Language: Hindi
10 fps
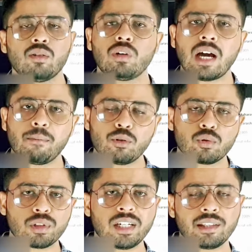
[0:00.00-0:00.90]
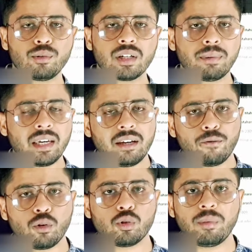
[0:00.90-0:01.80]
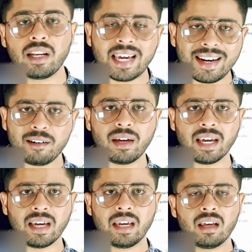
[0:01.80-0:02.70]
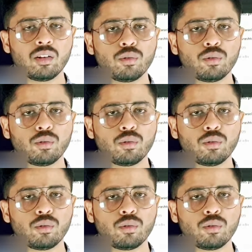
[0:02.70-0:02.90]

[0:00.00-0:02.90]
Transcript: तो आप लोग सोच लेते हो कि भाई ये फोटो तो मेरे गैलरी में है